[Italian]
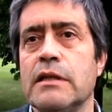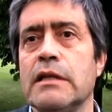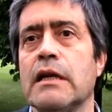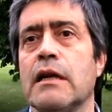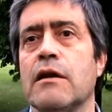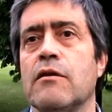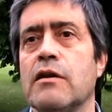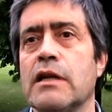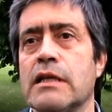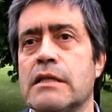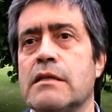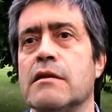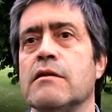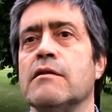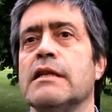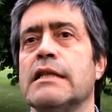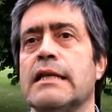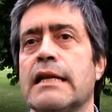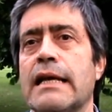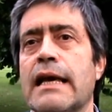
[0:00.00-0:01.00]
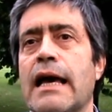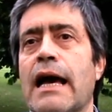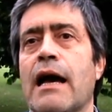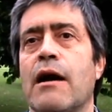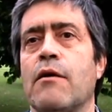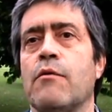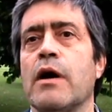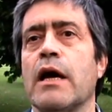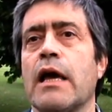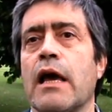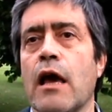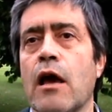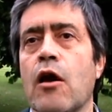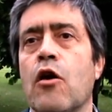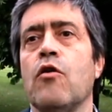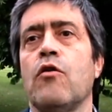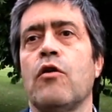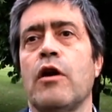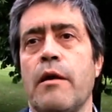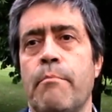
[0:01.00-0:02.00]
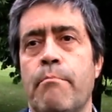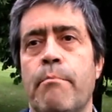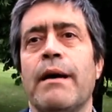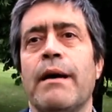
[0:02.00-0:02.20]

e di regolazione delle acque sì, sì. che corre